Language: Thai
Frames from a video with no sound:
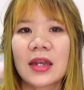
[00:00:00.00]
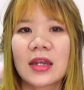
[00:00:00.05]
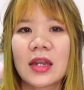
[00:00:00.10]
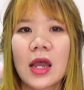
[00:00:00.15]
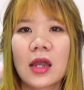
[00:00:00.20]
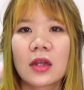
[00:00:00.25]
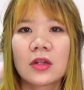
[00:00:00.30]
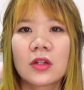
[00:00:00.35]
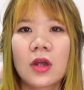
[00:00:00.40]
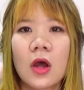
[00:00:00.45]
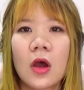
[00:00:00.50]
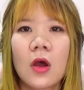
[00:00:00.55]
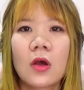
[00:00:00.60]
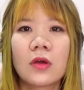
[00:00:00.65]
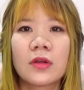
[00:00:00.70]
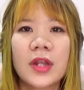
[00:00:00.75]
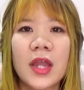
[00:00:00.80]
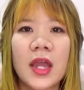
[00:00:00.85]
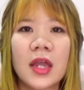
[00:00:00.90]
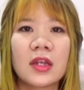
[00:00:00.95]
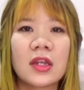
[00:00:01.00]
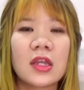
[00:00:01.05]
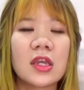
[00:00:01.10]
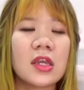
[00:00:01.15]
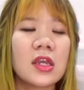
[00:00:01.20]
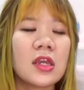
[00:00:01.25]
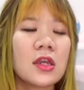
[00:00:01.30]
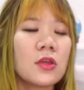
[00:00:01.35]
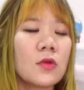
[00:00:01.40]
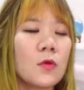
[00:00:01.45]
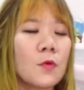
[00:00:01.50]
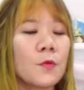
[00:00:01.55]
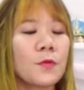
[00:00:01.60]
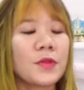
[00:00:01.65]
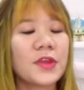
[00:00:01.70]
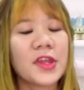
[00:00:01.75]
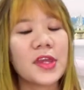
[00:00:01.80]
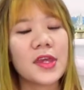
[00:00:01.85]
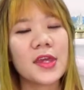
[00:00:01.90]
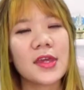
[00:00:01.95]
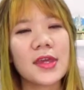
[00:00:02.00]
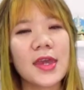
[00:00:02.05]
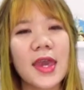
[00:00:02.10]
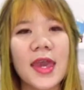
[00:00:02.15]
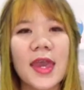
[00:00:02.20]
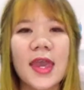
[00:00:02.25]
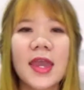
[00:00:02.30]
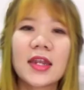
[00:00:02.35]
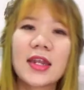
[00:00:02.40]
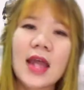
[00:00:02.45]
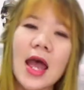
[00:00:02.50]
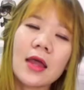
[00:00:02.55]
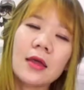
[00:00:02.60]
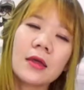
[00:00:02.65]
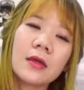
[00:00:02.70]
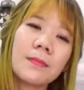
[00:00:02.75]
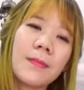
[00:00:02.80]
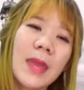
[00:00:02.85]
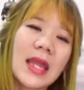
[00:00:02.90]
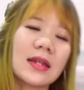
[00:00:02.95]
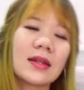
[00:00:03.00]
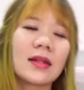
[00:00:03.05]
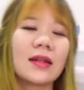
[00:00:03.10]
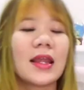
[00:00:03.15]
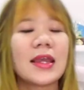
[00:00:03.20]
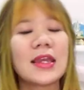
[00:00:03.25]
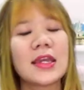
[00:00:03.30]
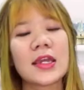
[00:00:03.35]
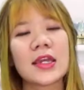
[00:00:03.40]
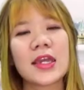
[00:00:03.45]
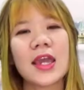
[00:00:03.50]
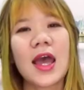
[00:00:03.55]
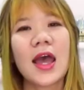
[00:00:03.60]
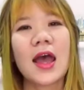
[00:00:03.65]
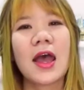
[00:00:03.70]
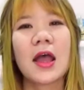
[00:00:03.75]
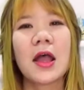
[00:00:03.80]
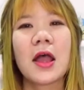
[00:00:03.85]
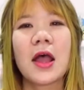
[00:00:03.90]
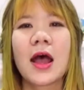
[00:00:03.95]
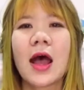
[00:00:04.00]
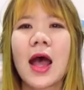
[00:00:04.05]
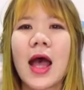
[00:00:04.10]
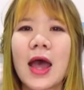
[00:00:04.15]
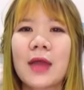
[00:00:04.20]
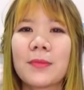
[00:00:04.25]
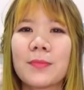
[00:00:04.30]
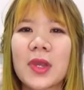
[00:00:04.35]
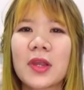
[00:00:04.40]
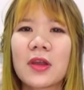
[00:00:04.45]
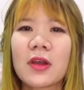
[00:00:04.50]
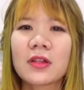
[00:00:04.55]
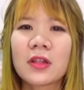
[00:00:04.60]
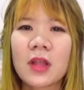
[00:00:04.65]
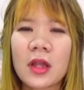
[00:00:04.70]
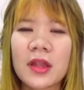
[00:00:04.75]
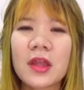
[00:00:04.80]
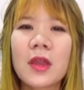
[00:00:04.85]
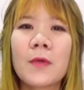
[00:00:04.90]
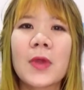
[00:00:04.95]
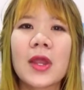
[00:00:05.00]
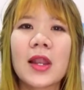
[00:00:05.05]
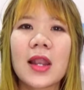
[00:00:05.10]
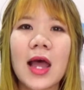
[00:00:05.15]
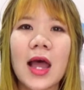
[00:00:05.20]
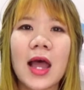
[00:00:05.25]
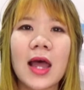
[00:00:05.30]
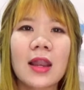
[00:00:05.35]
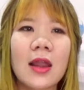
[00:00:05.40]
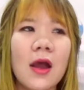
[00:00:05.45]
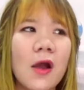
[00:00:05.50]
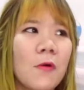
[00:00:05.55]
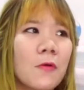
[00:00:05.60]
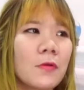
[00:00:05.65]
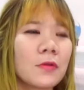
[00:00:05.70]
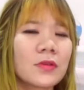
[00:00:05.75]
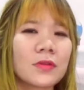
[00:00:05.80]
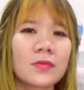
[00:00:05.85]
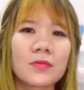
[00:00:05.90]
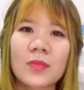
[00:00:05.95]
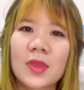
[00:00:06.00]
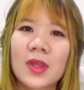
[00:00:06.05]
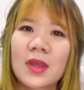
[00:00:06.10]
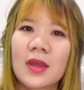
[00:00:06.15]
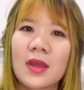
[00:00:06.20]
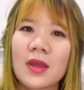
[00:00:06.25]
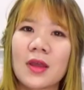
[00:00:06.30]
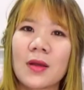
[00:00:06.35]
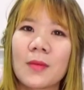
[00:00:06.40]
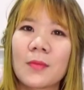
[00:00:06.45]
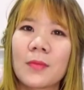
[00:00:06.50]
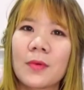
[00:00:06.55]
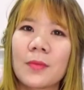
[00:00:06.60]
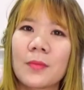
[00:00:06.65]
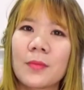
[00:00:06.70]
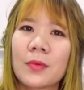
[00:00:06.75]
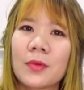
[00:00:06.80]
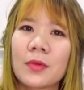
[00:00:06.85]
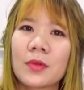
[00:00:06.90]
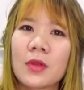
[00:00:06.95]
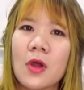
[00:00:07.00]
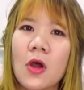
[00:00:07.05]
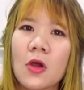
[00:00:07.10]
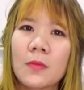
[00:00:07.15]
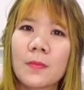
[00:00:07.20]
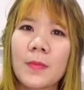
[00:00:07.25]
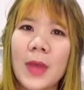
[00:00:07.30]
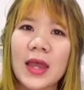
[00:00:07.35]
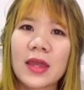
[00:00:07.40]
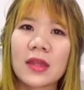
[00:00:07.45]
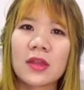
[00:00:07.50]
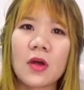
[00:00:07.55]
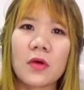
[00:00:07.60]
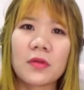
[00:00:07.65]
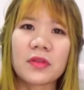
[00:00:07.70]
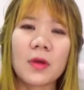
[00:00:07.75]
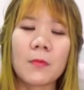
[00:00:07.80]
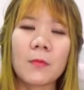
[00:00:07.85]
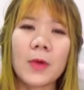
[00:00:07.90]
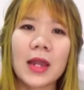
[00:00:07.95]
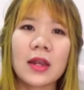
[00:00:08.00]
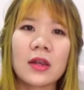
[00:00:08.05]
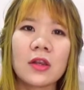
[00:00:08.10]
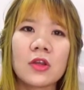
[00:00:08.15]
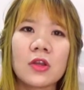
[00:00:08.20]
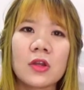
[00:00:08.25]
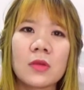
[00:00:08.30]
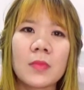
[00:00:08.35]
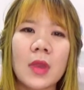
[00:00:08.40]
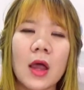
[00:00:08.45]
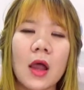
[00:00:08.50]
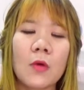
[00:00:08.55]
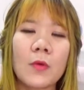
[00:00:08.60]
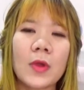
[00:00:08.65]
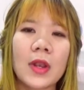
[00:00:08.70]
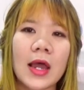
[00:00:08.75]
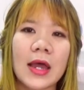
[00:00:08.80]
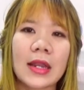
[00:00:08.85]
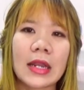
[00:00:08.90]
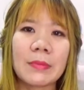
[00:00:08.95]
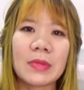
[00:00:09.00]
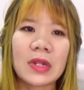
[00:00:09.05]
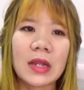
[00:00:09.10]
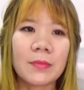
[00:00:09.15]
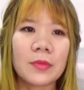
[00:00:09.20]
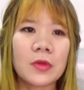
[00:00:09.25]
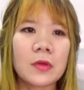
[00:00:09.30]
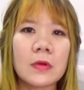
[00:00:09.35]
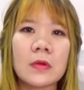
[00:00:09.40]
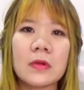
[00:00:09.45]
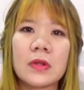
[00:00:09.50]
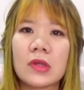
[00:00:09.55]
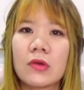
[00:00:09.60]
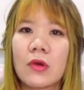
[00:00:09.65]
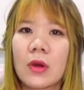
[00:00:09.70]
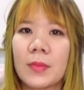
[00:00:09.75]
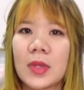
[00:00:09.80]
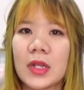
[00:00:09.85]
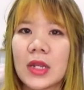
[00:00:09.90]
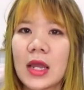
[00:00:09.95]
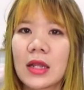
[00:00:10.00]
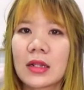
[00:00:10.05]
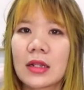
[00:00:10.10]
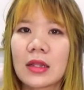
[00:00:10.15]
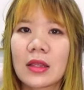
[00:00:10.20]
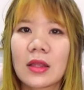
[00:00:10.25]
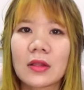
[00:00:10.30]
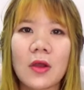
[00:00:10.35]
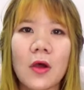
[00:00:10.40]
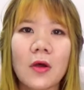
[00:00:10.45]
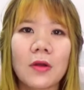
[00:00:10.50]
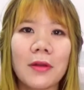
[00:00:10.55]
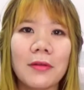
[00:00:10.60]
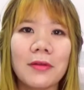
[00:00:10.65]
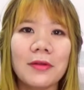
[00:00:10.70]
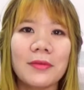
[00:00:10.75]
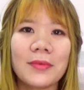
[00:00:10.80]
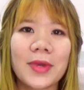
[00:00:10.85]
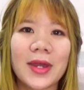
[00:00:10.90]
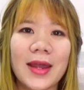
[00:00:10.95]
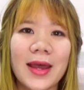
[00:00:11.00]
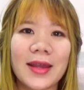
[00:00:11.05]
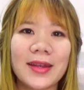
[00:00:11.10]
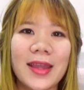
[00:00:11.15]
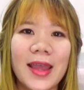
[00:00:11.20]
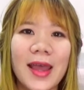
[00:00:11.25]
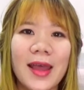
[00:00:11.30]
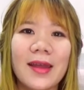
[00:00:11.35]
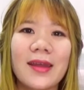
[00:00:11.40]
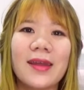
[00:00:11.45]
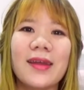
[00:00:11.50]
นนั่งท่องเนี่ย D U C K ดักเป็ดอะไรอย่างเงี้ย อ่านไปก็เสียเวลาเราท่องไปสองสาวันลืมเราเอาเวลานั้นไปทำอย่างอื่นดีกว่าไหมเนี่ยถ้าจะท่องแล้วลืมขนาดเนี้ย